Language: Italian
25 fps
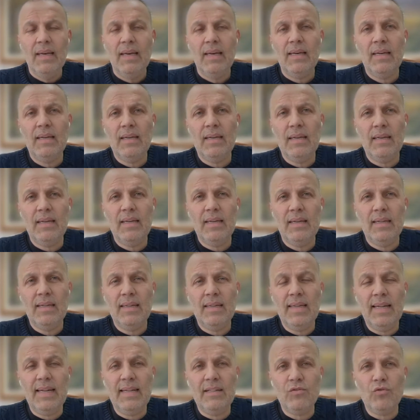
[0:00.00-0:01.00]
Eh,
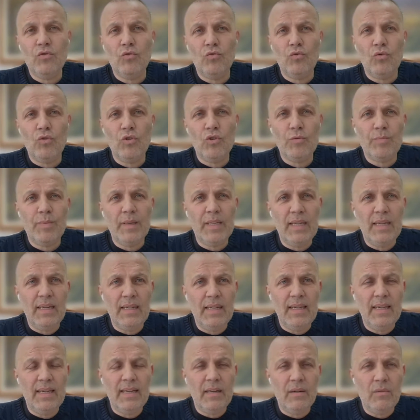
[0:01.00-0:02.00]
nelle strutture
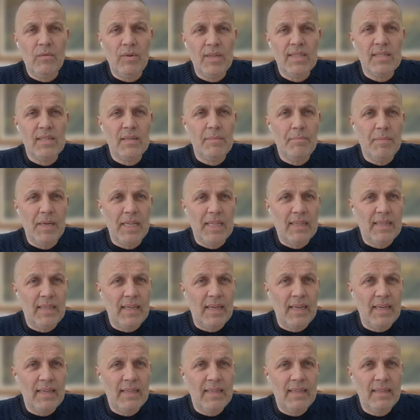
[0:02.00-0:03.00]
ospedaliere questi
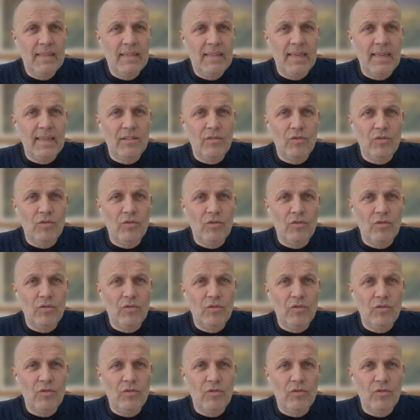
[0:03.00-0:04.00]
batteri tendono a
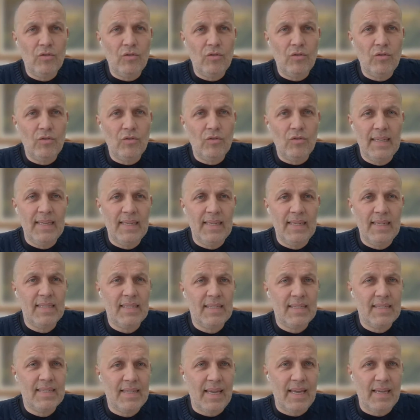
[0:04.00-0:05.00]
sviluppare delle
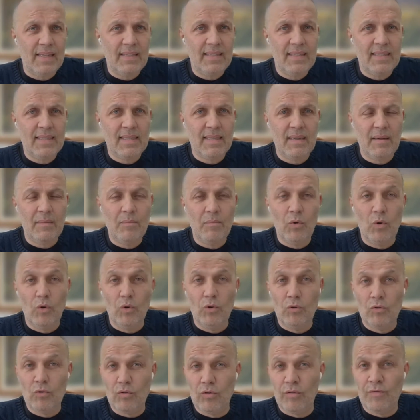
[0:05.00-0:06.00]
resistenze
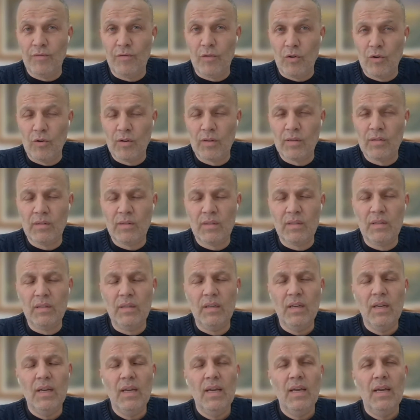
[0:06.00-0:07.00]
molto
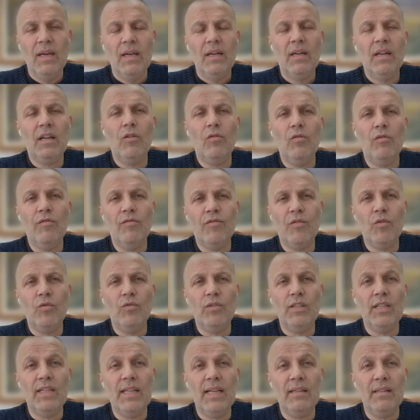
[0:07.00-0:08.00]
forti nei
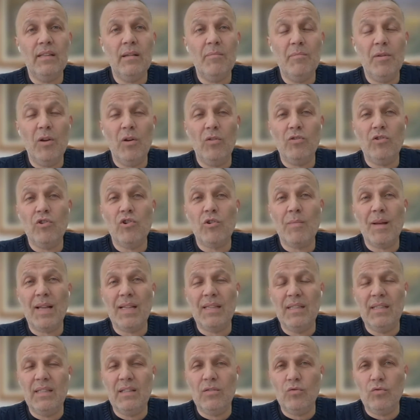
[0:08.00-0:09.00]
confronti di antibiotici,
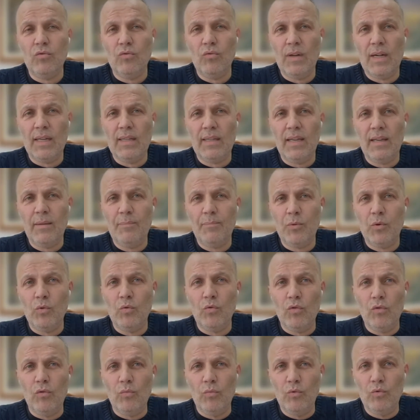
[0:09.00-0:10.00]
ma addirittura dei
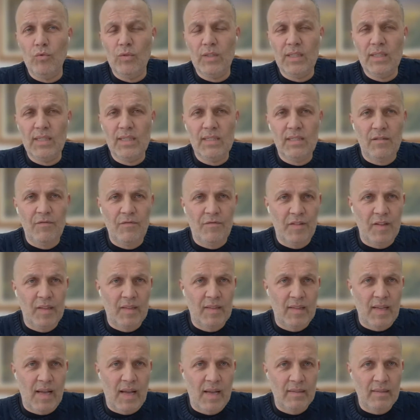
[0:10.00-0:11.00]
più comuni
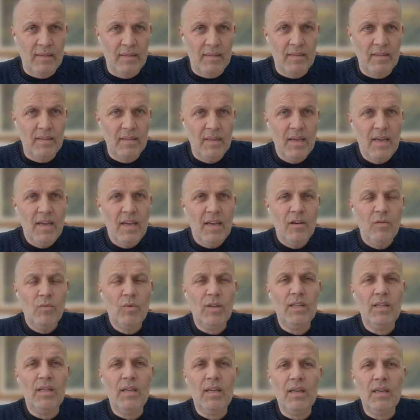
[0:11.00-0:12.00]
disinfettanti.
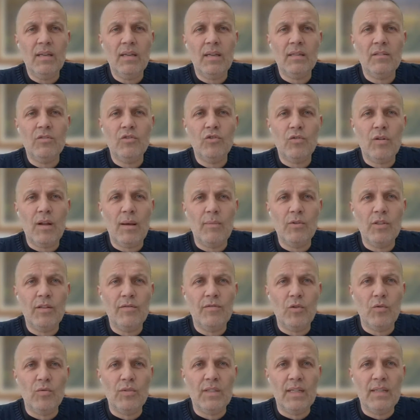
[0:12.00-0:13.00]
Quindi eh, ci troviamo
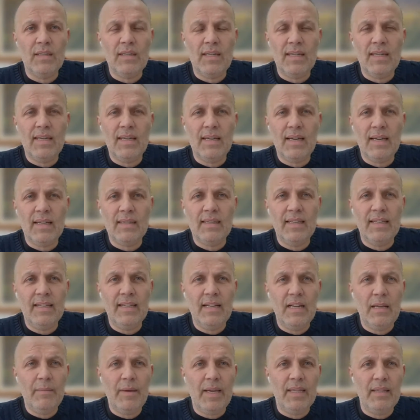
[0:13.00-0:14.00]
di fronte a, delle, a
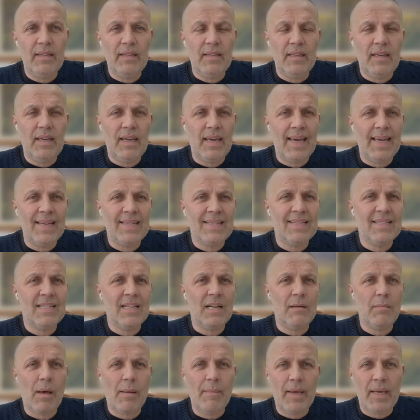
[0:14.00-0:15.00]
degli elementi
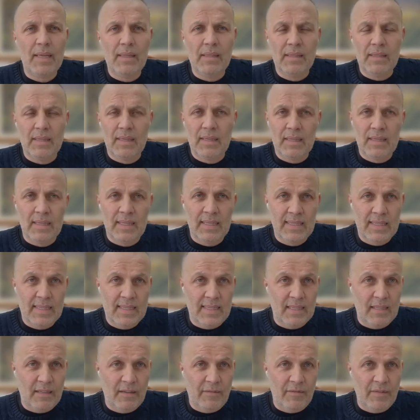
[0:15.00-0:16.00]
estremamente
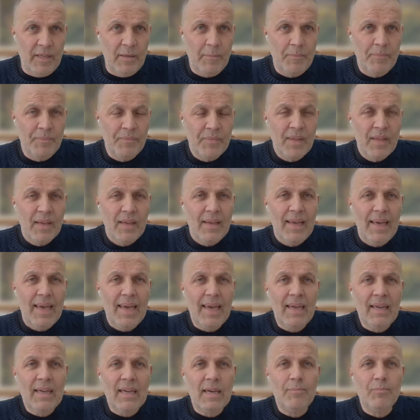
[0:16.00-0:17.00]
aggressivi
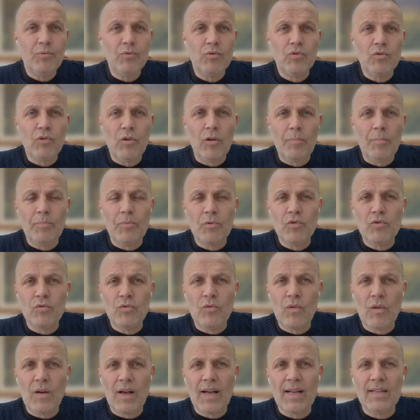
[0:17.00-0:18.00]
e che purtroppo
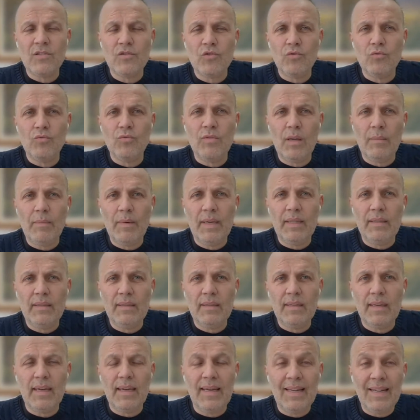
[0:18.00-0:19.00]
sono
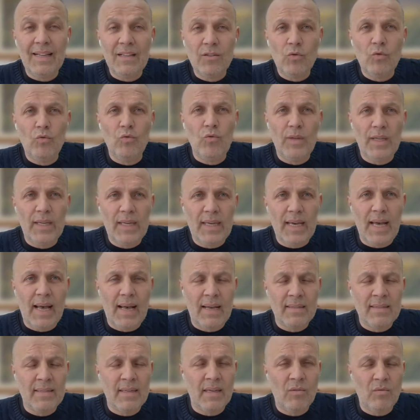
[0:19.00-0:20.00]
assolutamente in alcuni
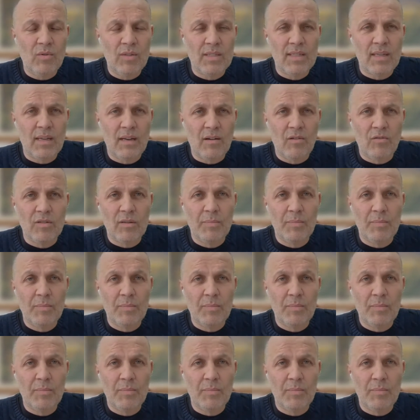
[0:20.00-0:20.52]
casi, e questa è la